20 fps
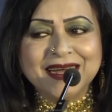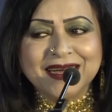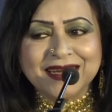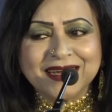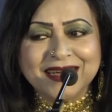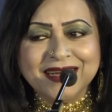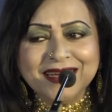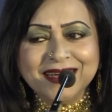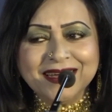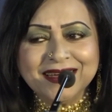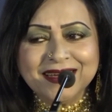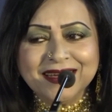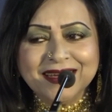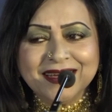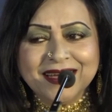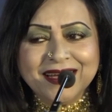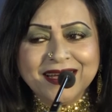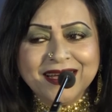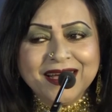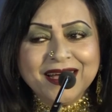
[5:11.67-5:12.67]
রাখে
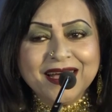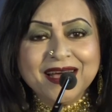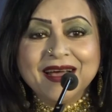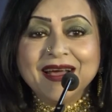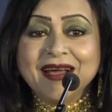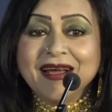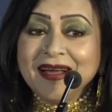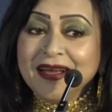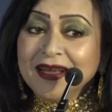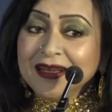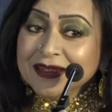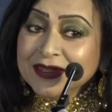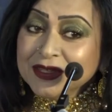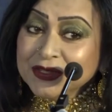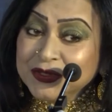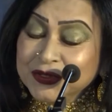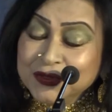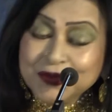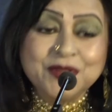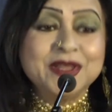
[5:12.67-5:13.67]

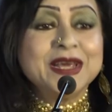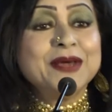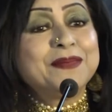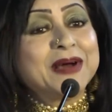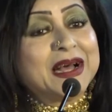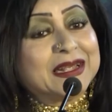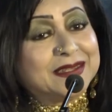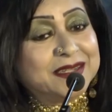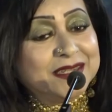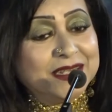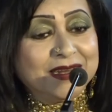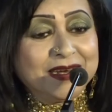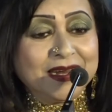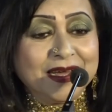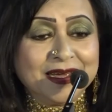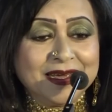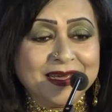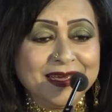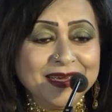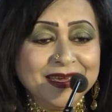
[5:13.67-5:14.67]
যদি বাঁচিয়ে
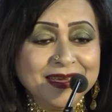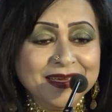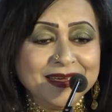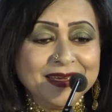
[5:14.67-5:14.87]
রাখে